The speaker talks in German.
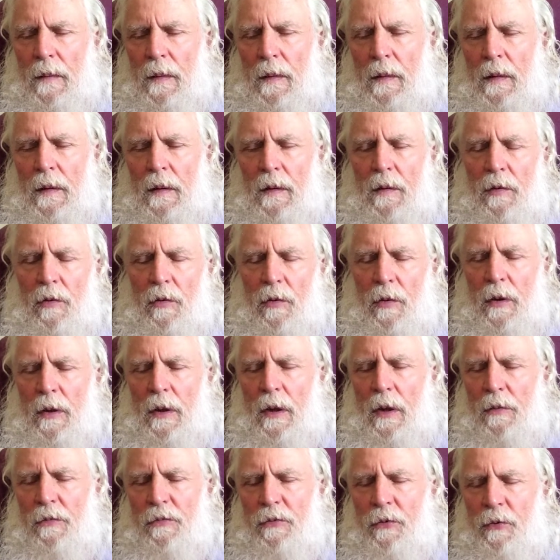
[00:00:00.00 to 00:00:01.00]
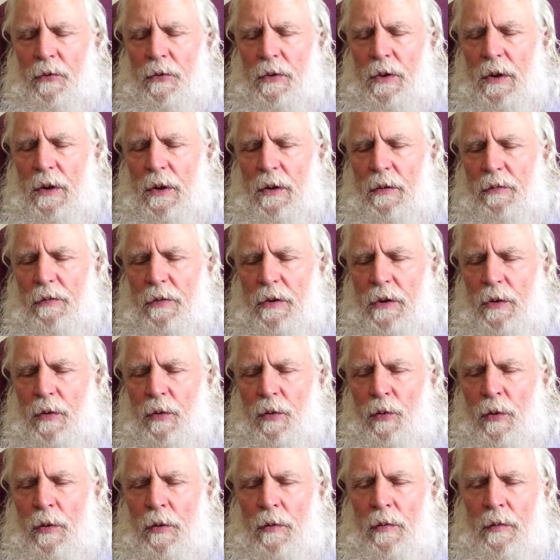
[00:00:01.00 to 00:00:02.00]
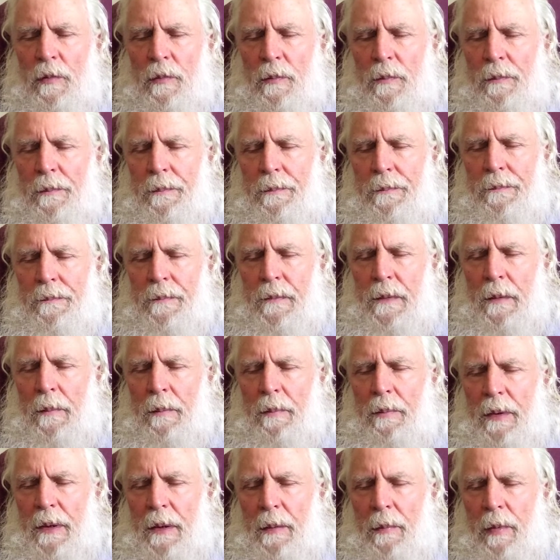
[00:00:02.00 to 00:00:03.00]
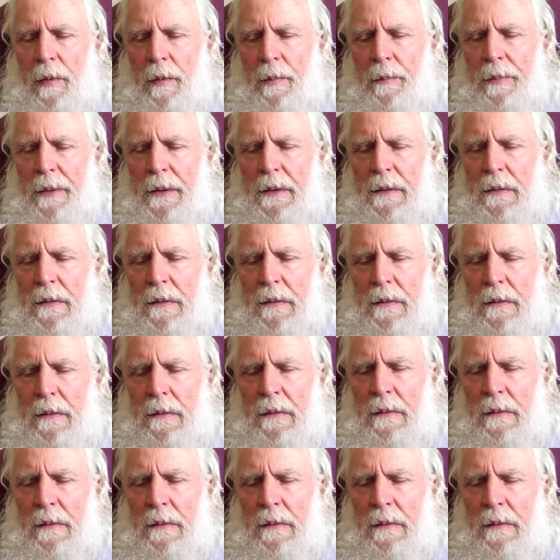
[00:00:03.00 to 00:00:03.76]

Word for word: Nicht nur eine erfundene Figur der Bibel bin,